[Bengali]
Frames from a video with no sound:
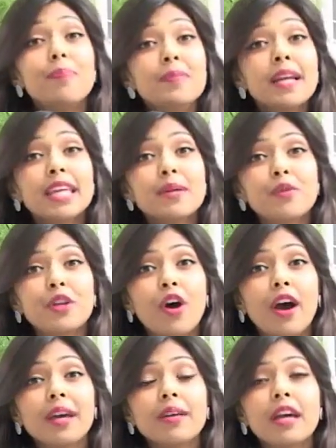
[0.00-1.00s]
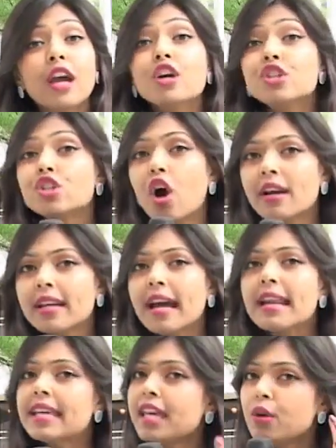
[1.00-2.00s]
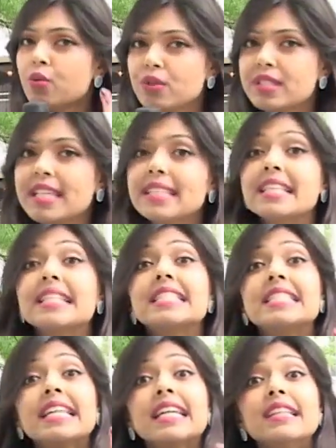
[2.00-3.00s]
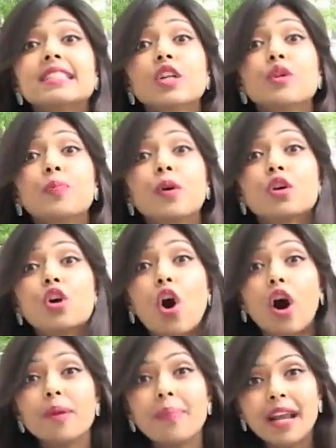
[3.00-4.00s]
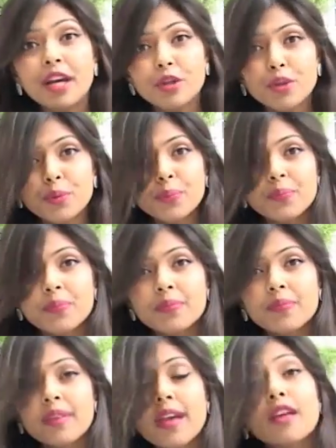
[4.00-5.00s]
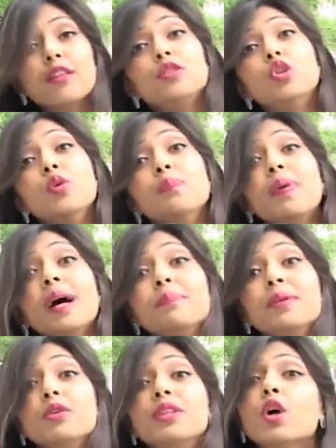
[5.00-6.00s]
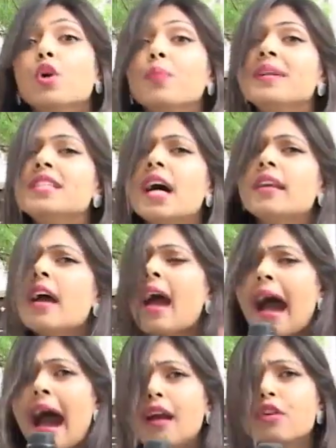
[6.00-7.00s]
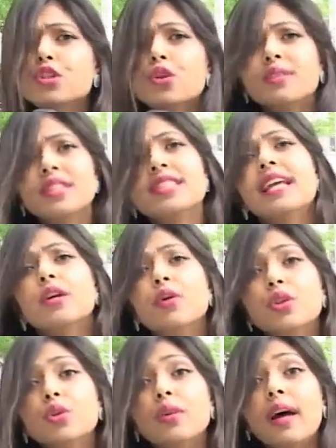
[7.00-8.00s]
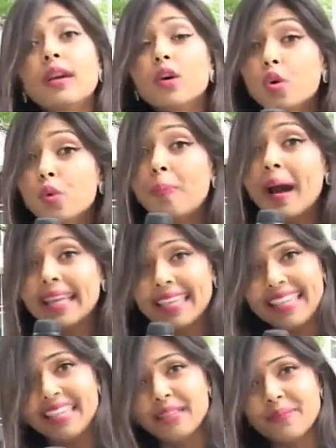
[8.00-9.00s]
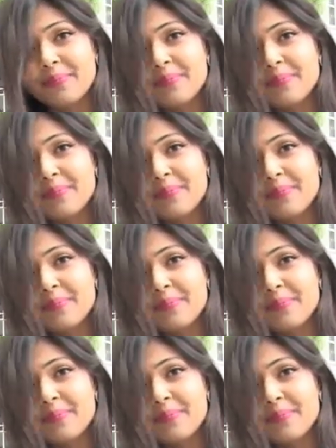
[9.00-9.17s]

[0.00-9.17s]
আপনার কি মনে হয় সরকারের কি উচিত সিগারেটের উপর কর বাড়ানো ধূমপান বিরোধী অভিযান আরও শক্তিশালী করে তোলার উপায় কী